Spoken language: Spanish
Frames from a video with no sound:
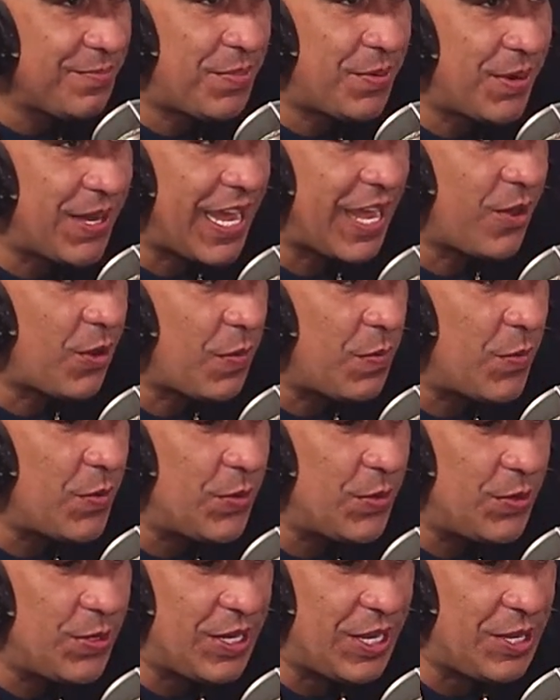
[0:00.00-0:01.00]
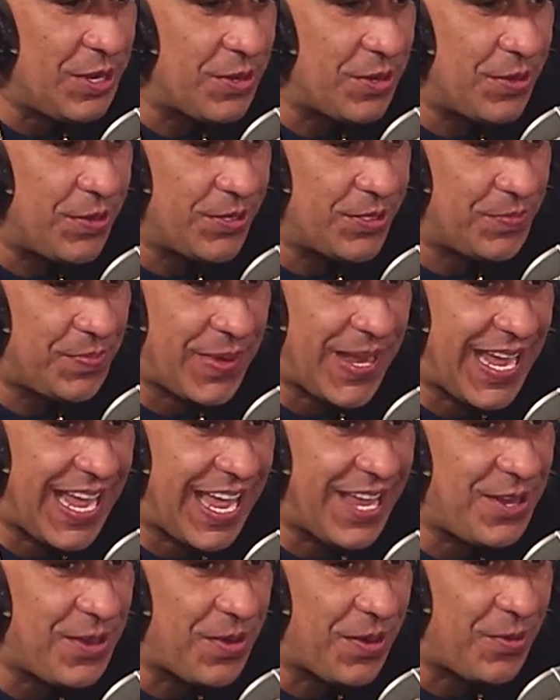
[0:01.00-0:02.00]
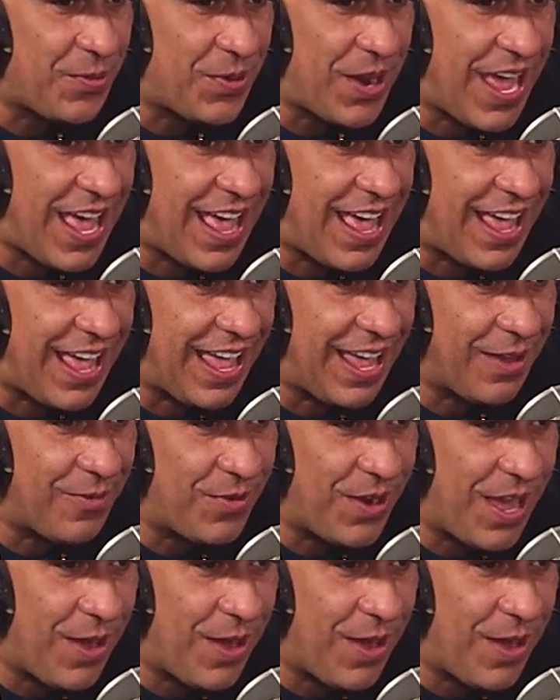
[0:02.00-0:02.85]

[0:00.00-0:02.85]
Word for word: porque es como un niño pequeño en una, en una